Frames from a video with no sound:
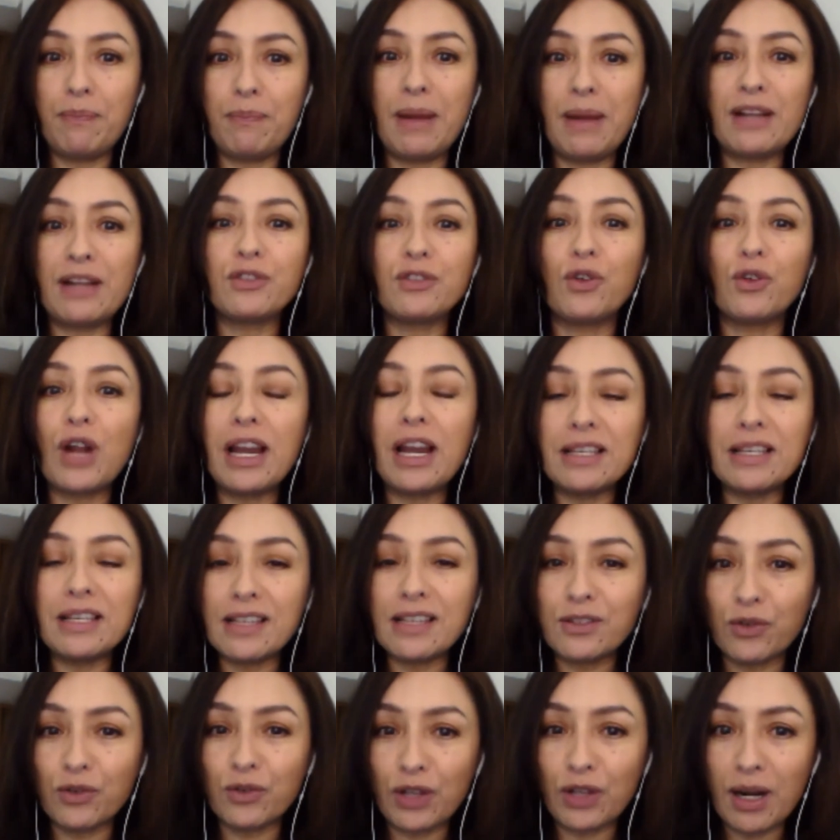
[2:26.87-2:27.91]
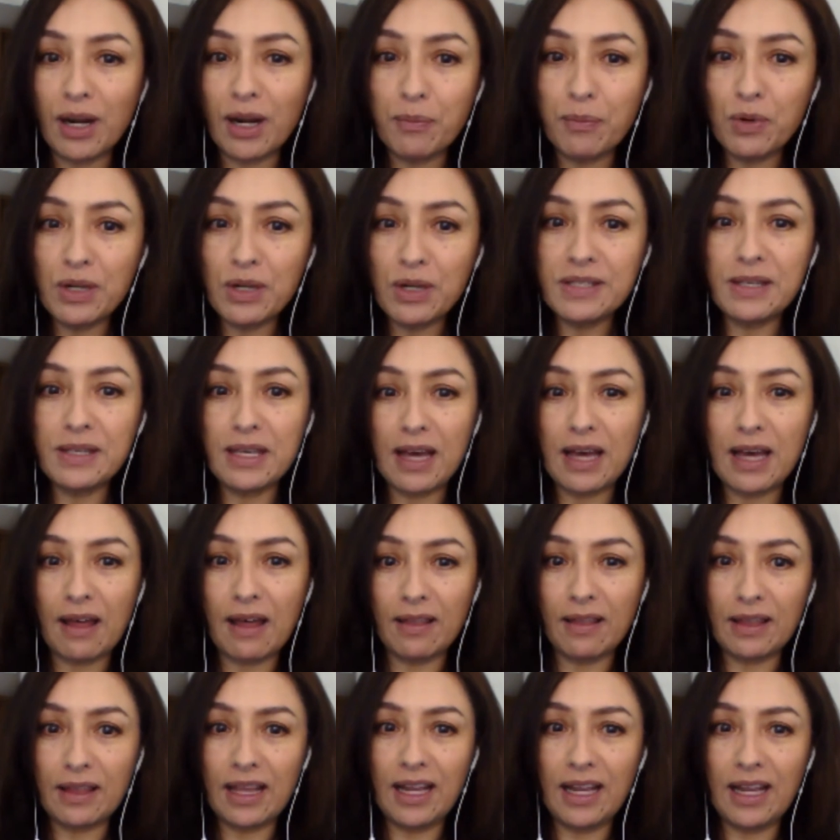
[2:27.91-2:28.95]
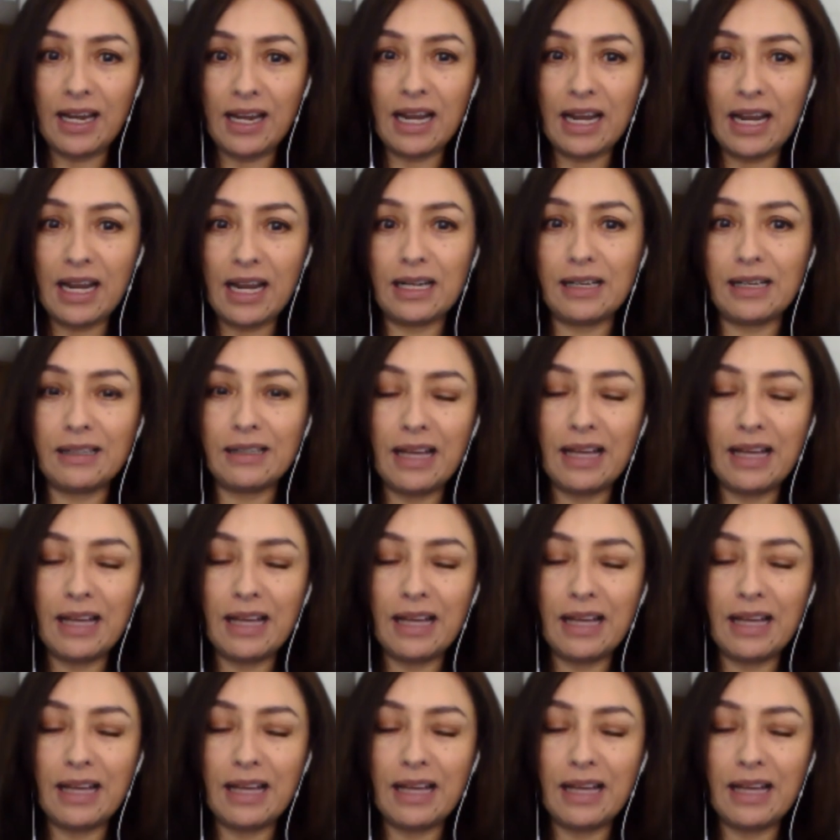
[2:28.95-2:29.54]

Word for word: personalización de la publicidad en la,